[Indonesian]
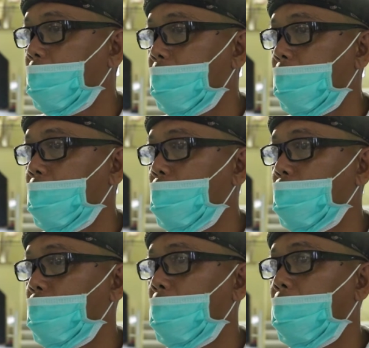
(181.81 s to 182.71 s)
kesehatan
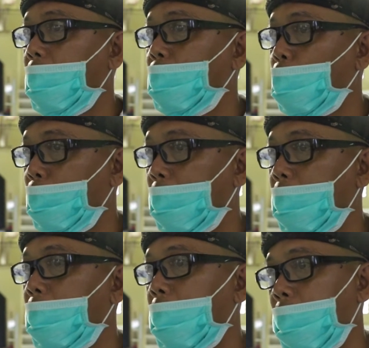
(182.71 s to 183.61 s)
itu
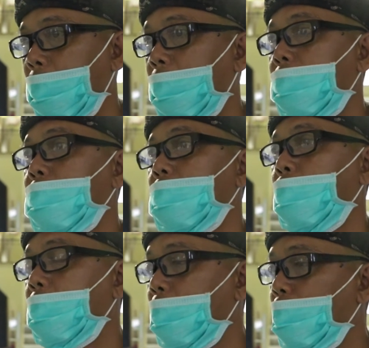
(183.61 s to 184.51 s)
merupakan hal yang
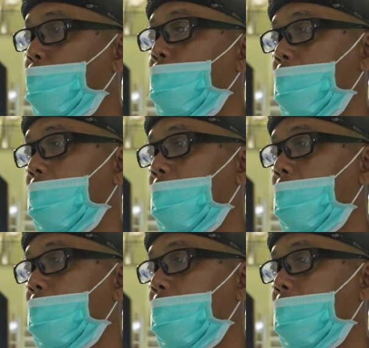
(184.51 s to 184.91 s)
wajib untuk